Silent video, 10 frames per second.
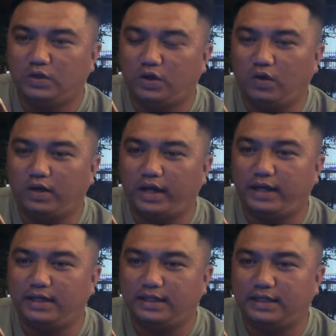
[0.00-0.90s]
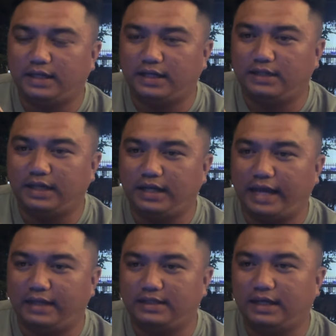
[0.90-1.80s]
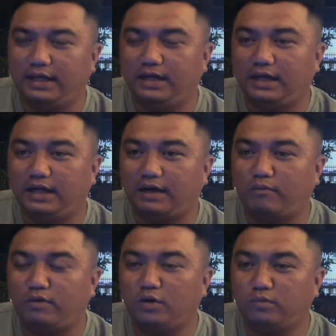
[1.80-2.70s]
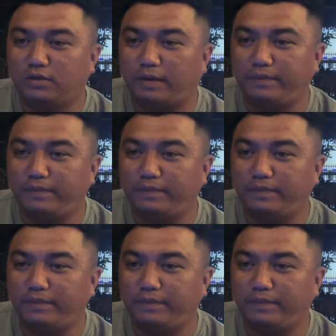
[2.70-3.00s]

ok à, vậy là chị ờ, không có dùng thực phẩm